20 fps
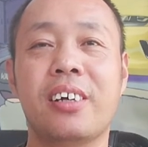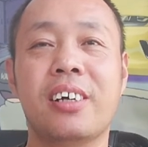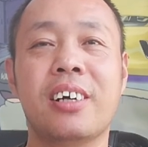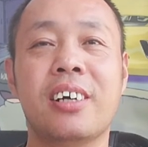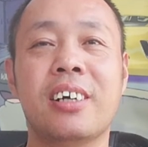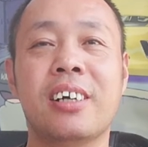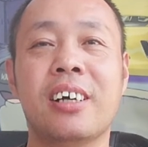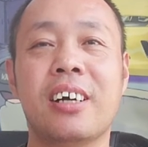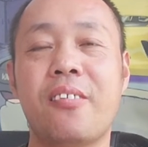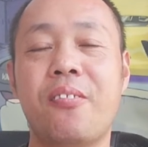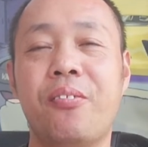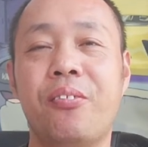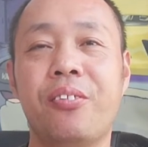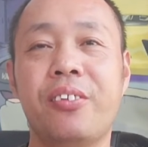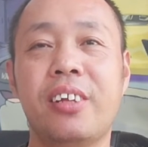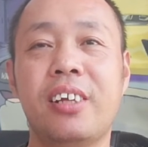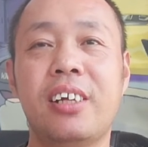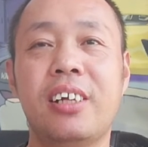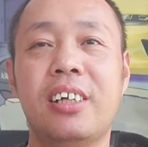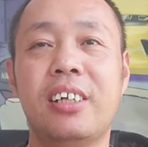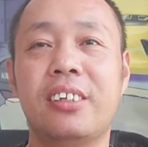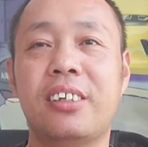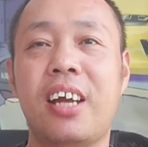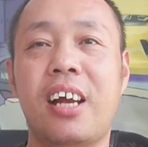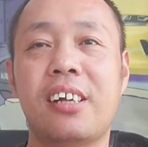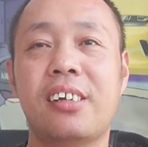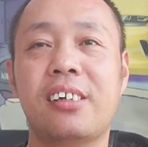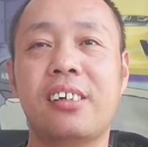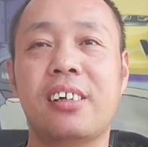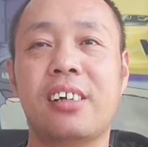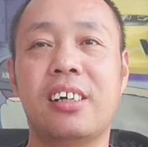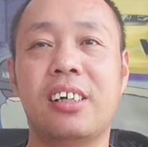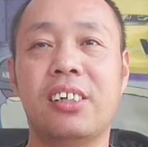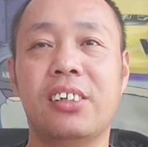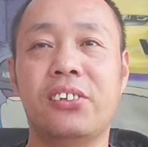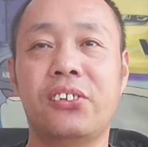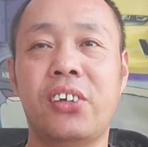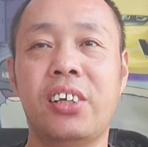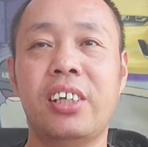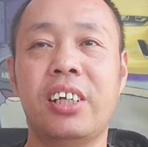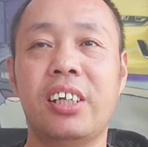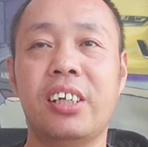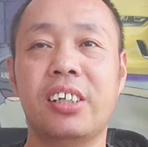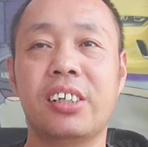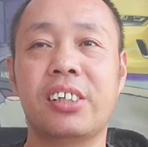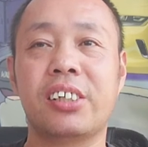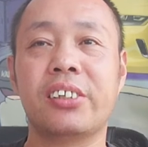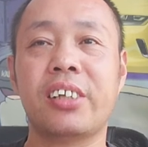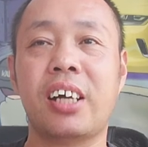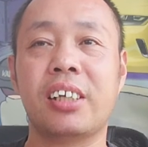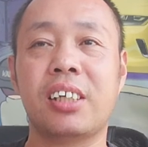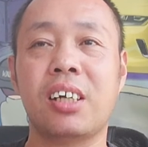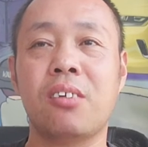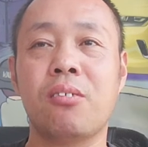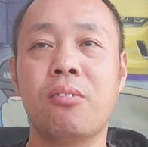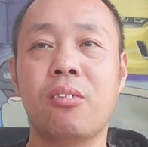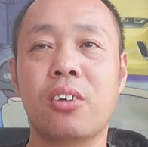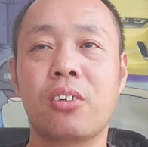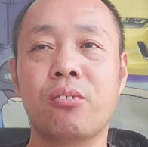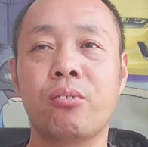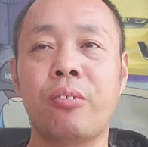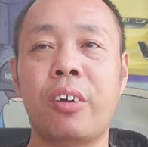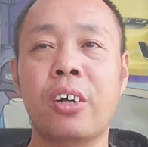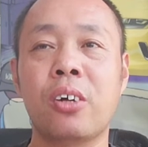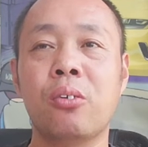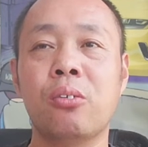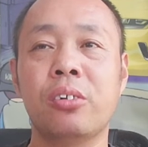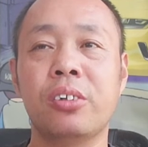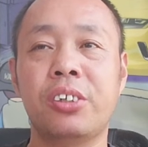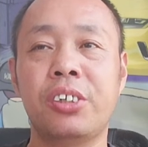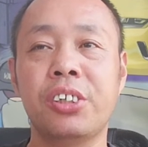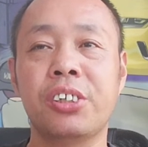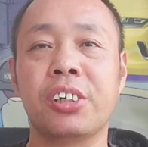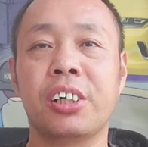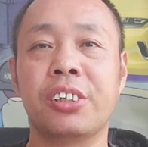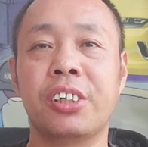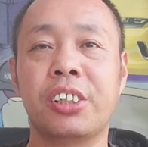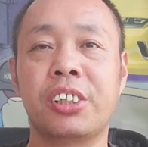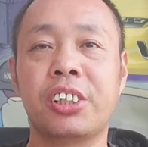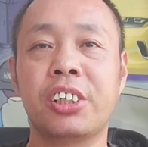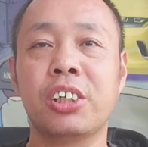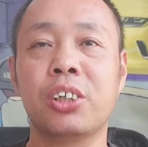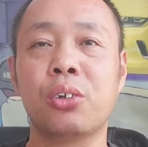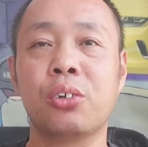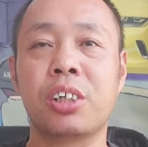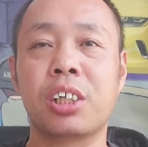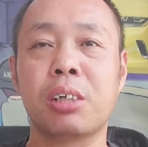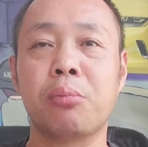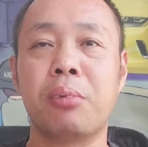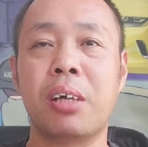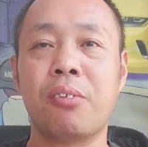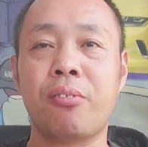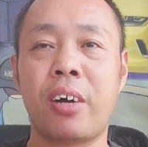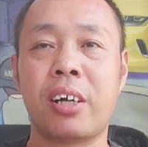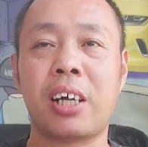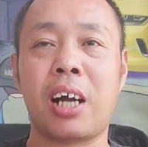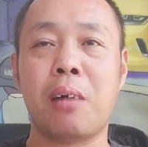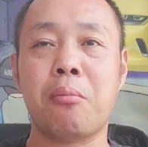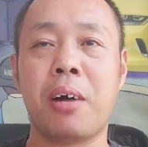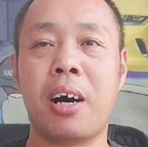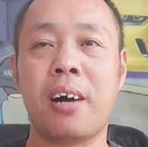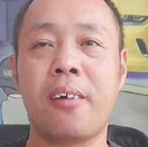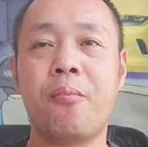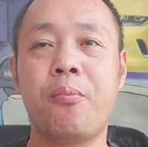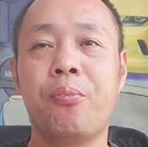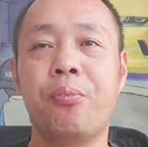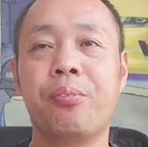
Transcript: 呵呵。但是，仅仅是那些围攻记者的郑州市民犯傻吗？